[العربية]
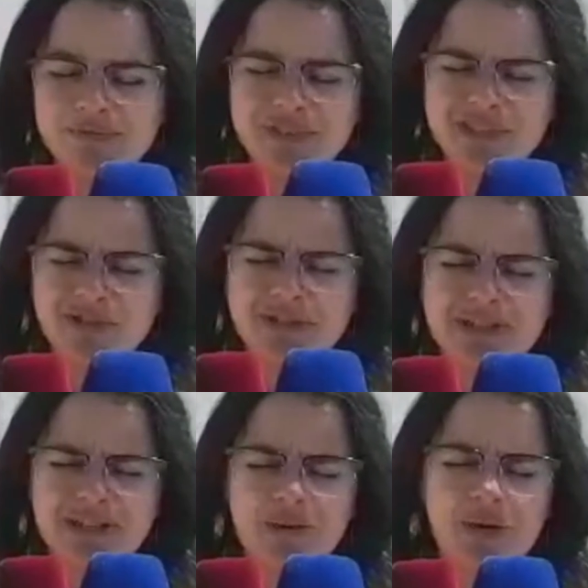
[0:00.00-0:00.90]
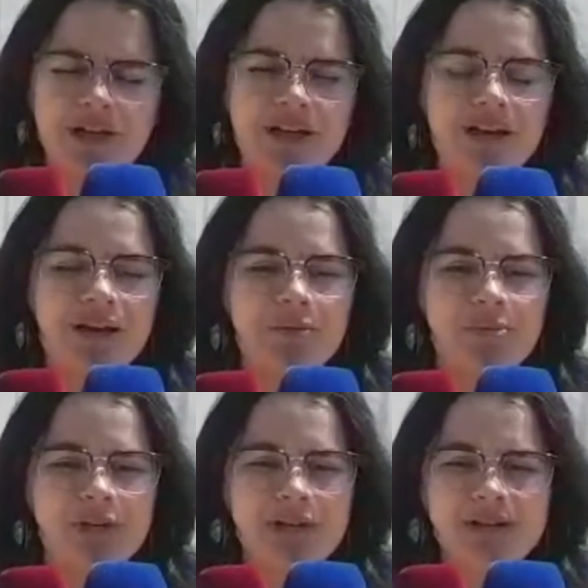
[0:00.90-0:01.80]
بالدور ديال الوكاله
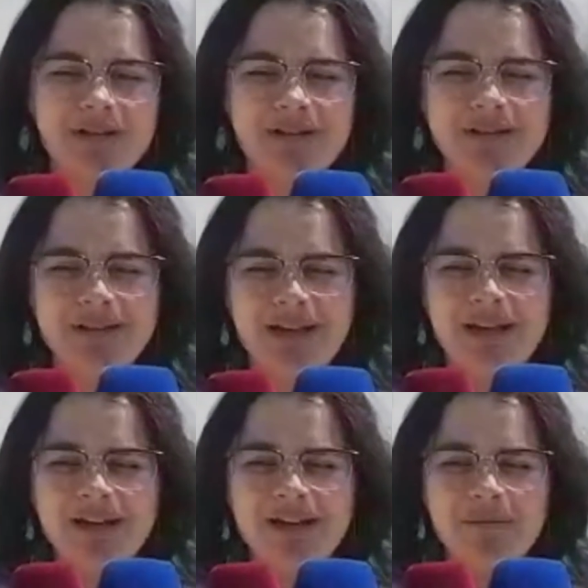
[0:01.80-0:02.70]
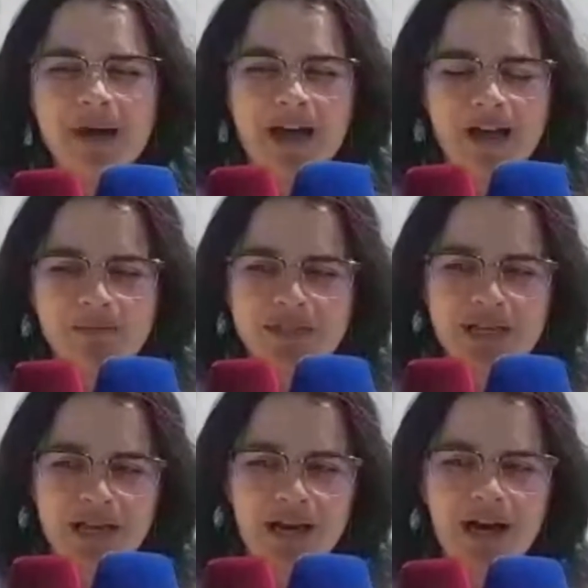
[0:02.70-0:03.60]
بالمهام
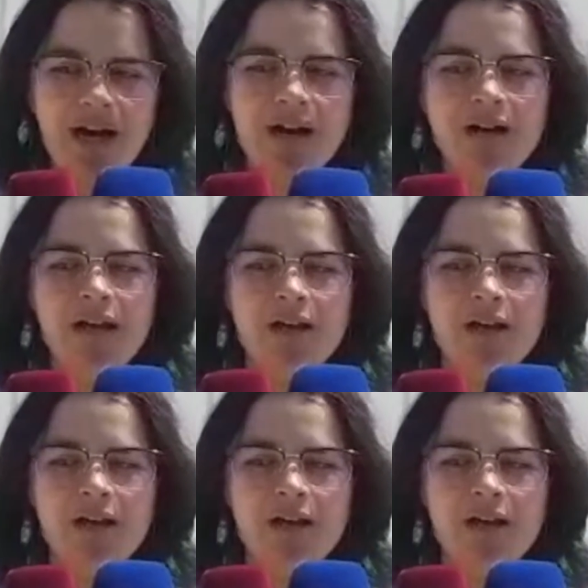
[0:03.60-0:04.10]
ديالها